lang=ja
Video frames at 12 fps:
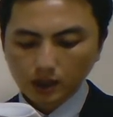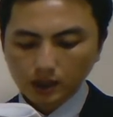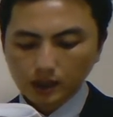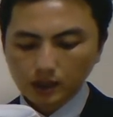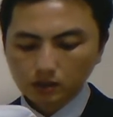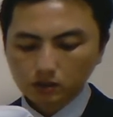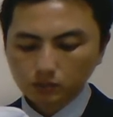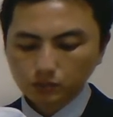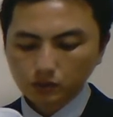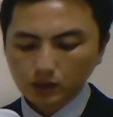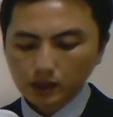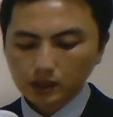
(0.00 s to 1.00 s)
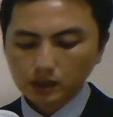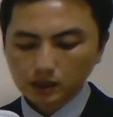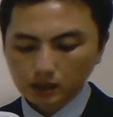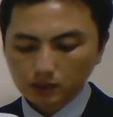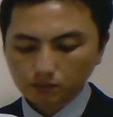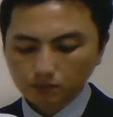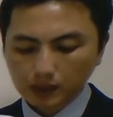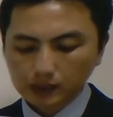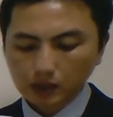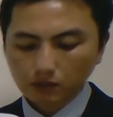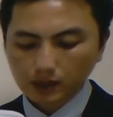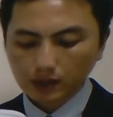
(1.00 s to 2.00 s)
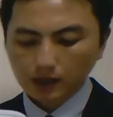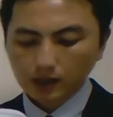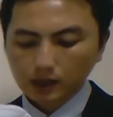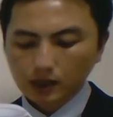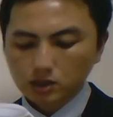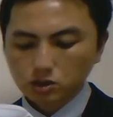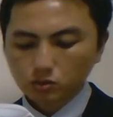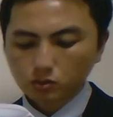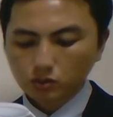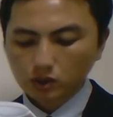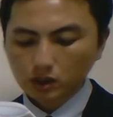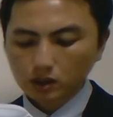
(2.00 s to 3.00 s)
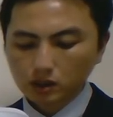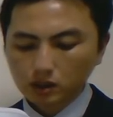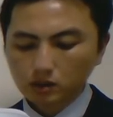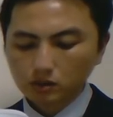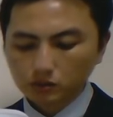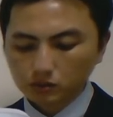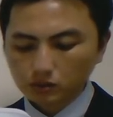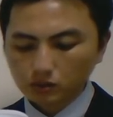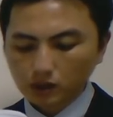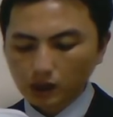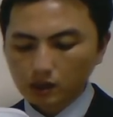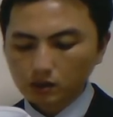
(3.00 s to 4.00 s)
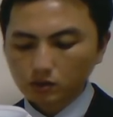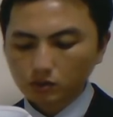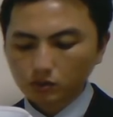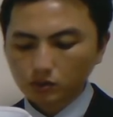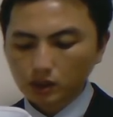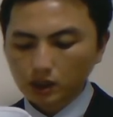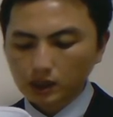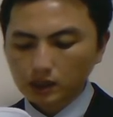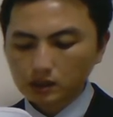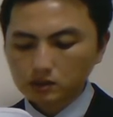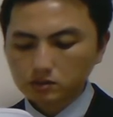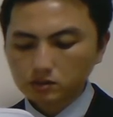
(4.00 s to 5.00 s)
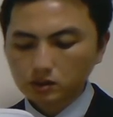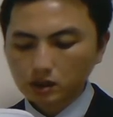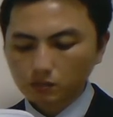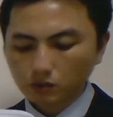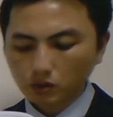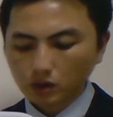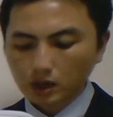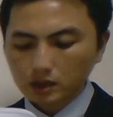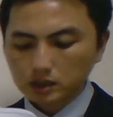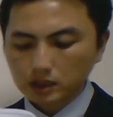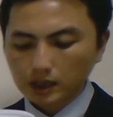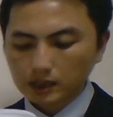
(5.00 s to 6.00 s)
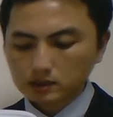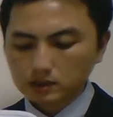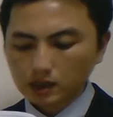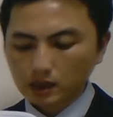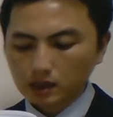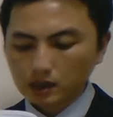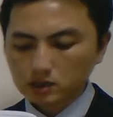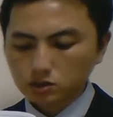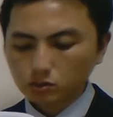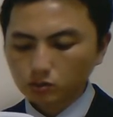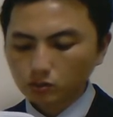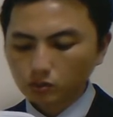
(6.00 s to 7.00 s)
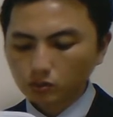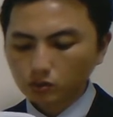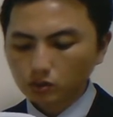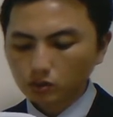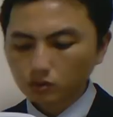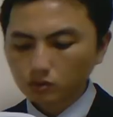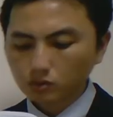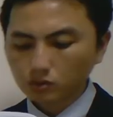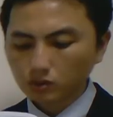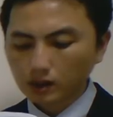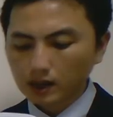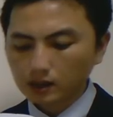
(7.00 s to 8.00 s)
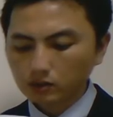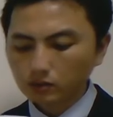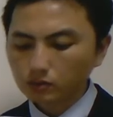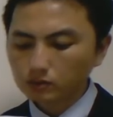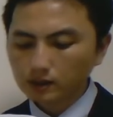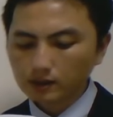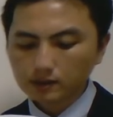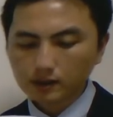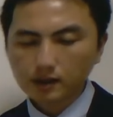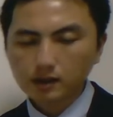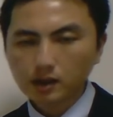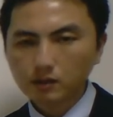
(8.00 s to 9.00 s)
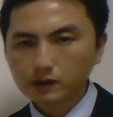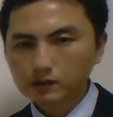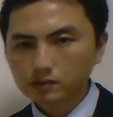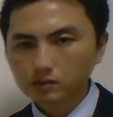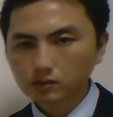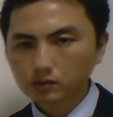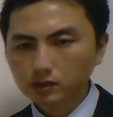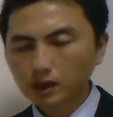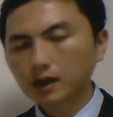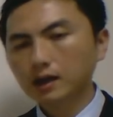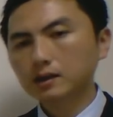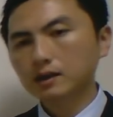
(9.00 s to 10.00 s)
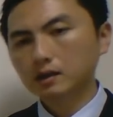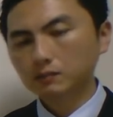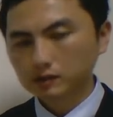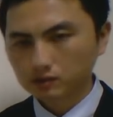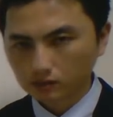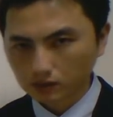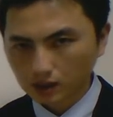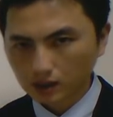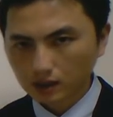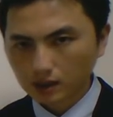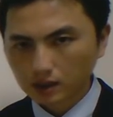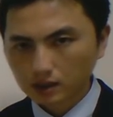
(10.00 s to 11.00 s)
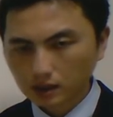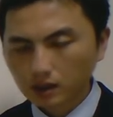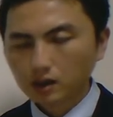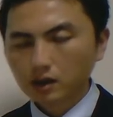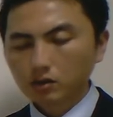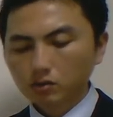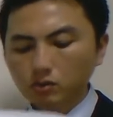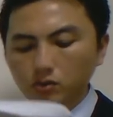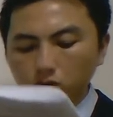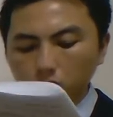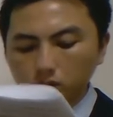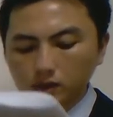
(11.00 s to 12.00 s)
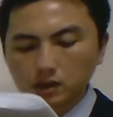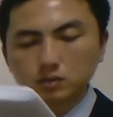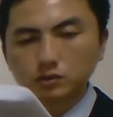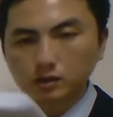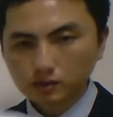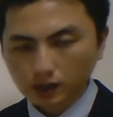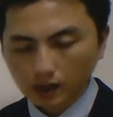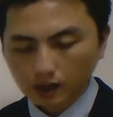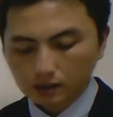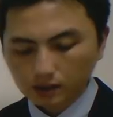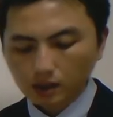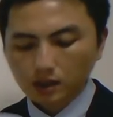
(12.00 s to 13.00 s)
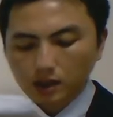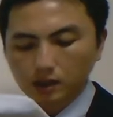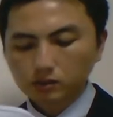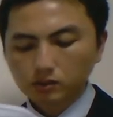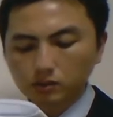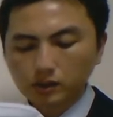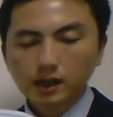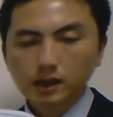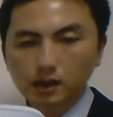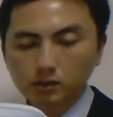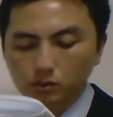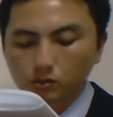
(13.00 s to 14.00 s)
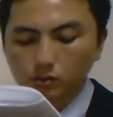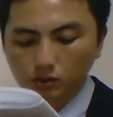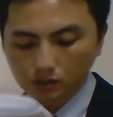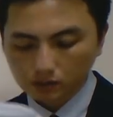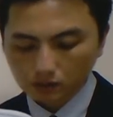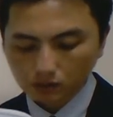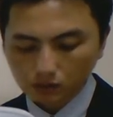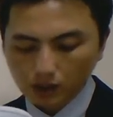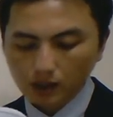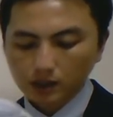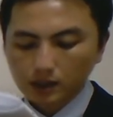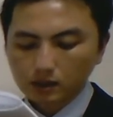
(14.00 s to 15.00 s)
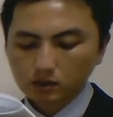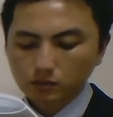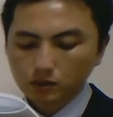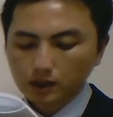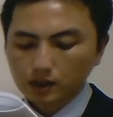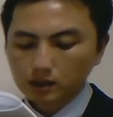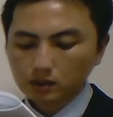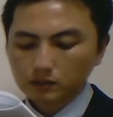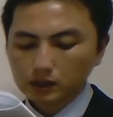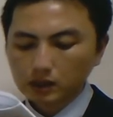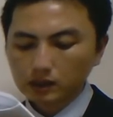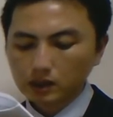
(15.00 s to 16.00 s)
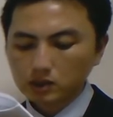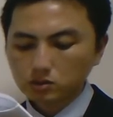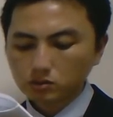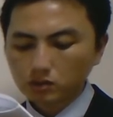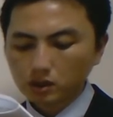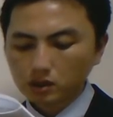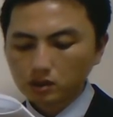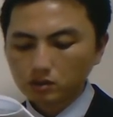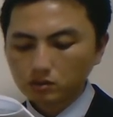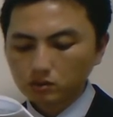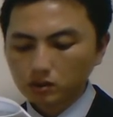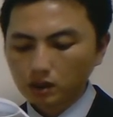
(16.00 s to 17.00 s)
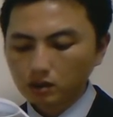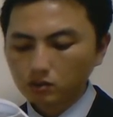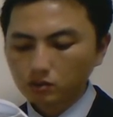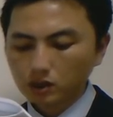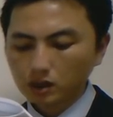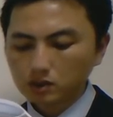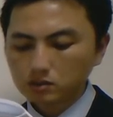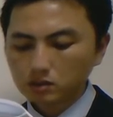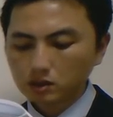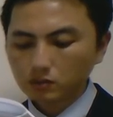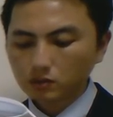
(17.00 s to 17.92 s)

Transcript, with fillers: 医薬部外品または化粧品による健康被害についても自発的な情報協力が要請されていますよって書いてありますよね。ね、ここ大丈夫ですかね、あの、欄外のところですよ。ね、医薬部外品または化粧品による健康被害について